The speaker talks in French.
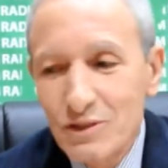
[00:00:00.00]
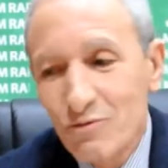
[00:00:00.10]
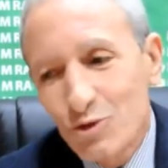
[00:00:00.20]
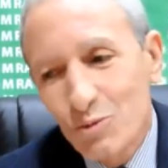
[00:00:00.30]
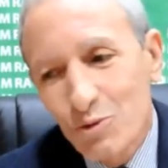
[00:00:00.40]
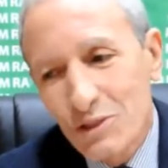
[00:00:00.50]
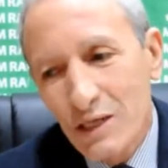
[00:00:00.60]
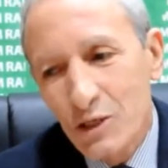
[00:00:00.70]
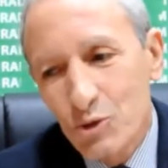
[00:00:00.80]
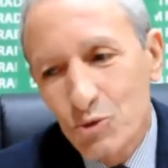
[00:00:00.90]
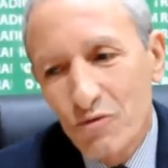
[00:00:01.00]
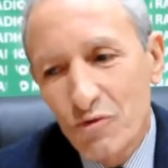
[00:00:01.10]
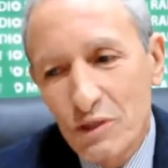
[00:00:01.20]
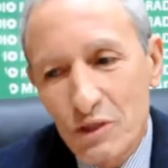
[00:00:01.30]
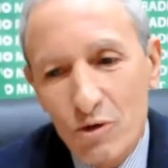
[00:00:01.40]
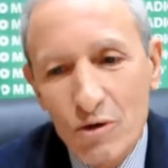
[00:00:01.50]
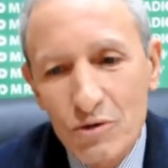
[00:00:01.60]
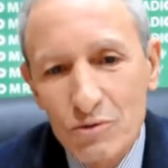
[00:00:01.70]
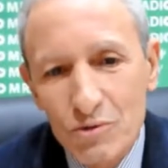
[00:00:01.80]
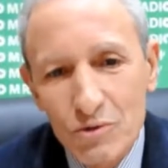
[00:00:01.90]
s'il faut se poser la question, il faut tenir
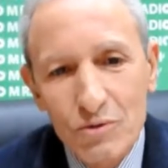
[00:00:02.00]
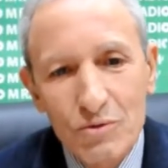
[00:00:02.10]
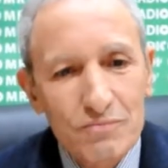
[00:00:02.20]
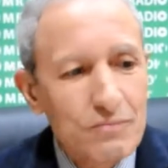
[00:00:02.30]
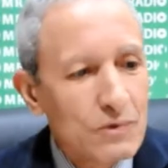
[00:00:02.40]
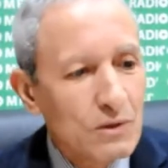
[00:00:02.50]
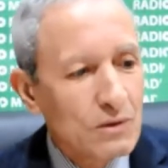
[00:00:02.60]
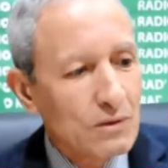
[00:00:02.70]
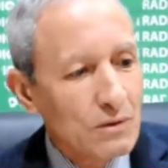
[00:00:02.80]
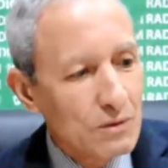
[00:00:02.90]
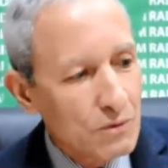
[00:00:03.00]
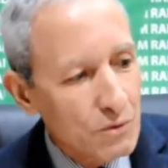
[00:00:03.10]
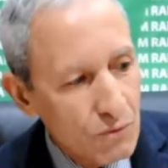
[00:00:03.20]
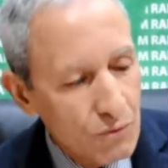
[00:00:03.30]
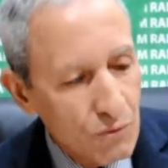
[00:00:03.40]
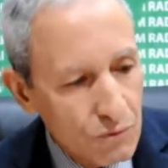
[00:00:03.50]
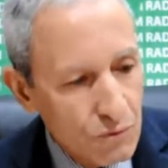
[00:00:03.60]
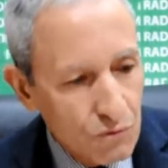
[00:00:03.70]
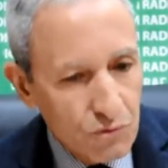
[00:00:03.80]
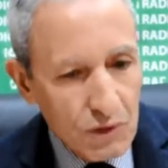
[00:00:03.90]
compte euh, euh,
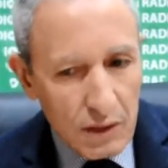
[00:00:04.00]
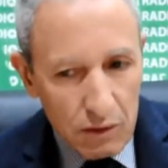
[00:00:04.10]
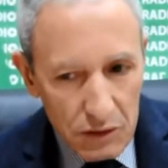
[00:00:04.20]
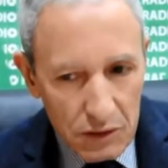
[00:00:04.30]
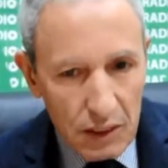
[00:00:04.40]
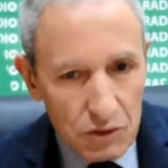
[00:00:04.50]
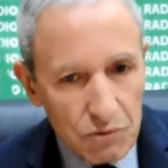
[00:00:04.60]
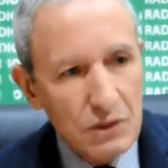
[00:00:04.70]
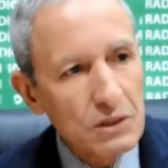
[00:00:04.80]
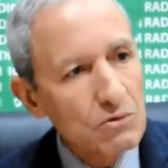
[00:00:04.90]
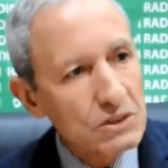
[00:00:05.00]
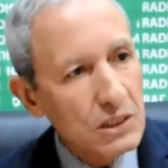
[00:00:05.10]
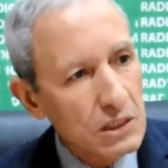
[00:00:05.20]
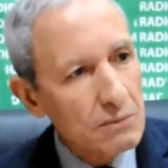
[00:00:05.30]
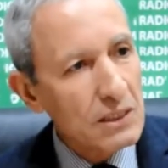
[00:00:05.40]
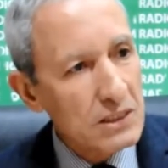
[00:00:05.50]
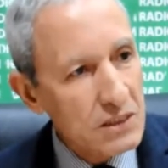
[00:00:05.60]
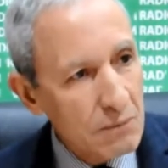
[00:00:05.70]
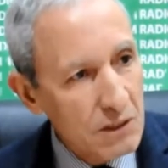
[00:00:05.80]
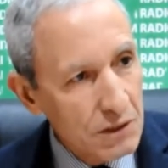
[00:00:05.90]
de, toutes les considérations liées aux équilibres et à la
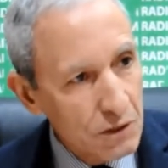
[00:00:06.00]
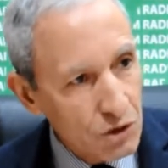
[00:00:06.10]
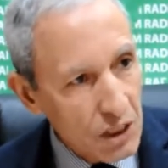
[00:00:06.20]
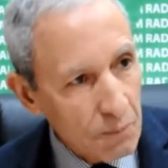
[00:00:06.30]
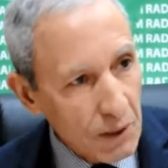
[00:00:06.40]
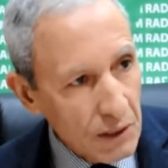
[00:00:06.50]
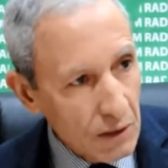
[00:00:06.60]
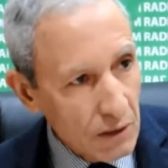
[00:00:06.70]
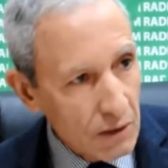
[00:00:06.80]
stabilité de chaque pays.